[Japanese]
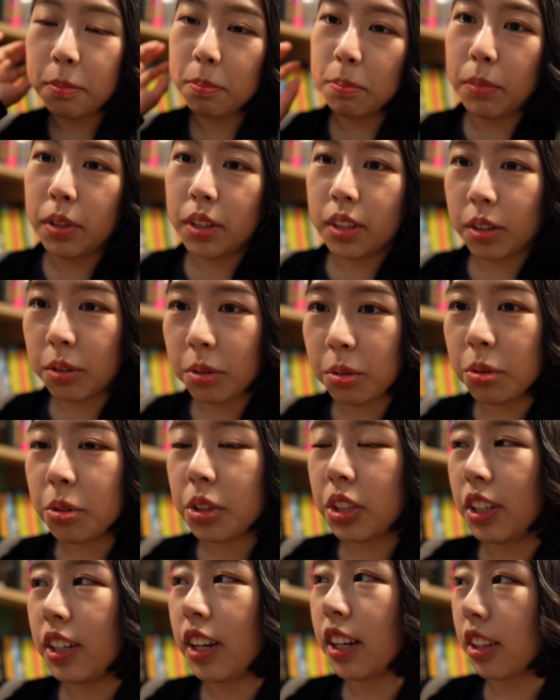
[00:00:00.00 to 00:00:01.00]
みんな
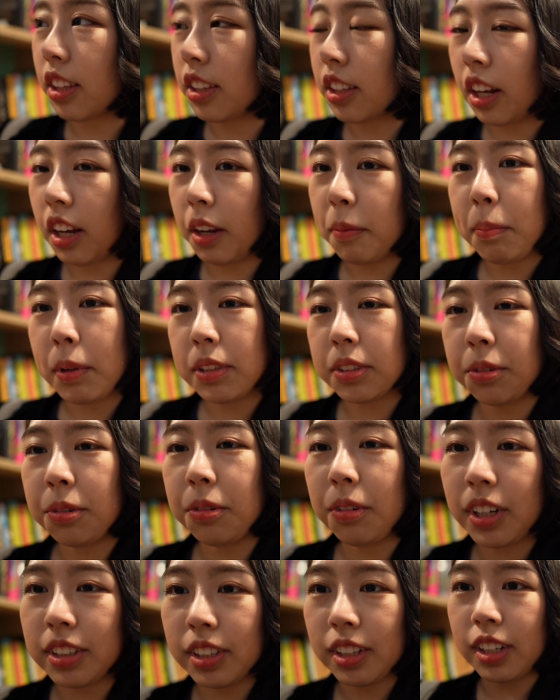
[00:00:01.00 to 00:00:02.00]
コーヒー片手に
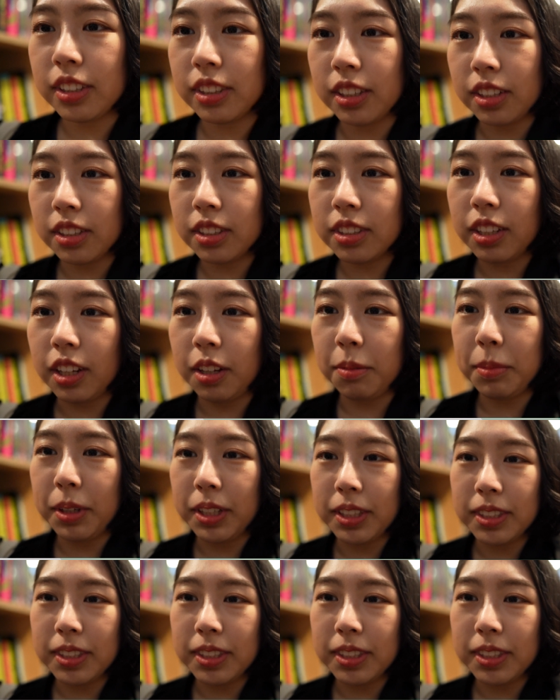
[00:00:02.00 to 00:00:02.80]
パソコンカタカタしていま